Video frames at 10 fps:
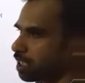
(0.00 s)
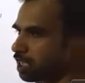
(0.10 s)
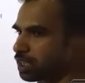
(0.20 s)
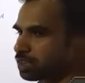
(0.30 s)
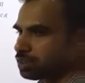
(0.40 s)

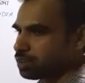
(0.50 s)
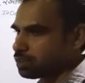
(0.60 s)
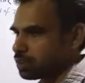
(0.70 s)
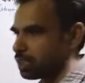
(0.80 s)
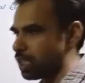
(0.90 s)
कल
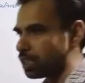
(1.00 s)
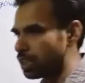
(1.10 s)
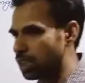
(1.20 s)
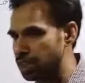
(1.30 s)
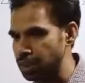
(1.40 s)
डिस्कस किया
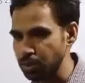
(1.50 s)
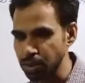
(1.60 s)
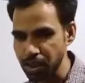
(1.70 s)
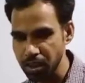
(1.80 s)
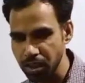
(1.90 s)
था
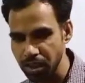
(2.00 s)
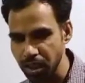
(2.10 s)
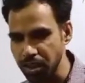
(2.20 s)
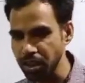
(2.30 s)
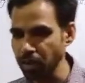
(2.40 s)
इंट्रोडक्शन
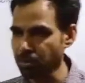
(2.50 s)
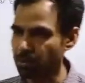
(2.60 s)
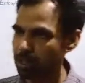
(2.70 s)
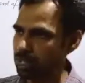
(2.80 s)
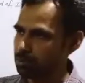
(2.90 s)
यानी कि हमने
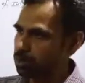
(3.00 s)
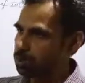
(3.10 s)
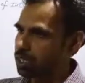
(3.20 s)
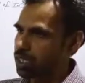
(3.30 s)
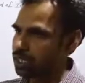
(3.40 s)
पढ़ा
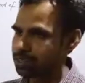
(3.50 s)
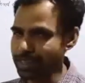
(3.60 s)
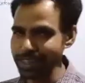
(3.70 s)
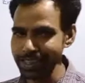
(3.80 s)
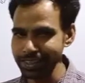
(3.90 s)
भूगोल कहाँ से
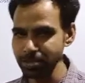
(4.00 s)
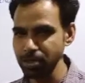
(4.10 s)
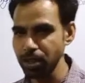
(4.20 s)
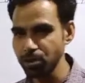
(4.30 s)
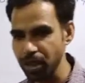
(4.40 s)
आया किसने
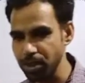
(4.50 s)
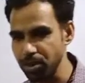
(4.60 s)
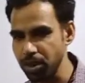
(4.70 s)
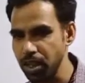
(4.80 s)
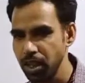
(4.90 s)
बनाया यूनानियों
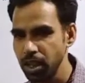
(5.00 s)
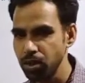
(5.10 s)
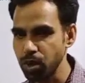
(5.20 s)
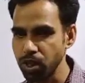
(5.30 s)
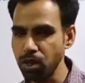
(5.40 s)
ने
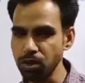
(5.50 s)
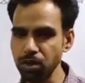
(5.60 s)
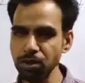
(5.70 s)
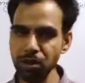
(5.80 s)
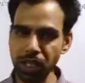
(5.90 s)
जो है कौन
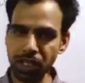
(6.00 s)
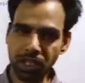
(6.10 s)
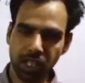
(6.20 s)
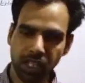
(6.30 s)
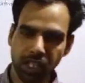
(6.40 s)
कौन यूनानी
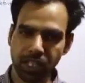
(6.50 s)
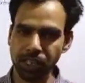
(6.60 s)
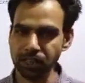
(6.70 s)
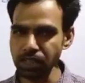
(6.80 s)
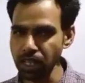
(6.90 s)
थे
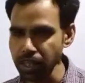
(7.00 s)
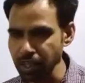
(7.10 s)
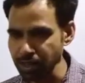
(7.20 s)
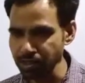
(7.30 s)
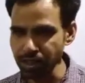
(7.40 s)
एकेटियस था
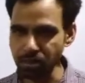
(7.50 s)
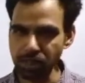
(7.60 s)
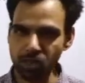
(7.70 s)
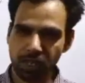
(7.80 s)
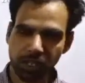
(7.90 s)
एकेटियस के बाद
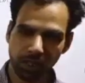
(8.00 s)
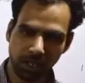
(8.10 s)
जो है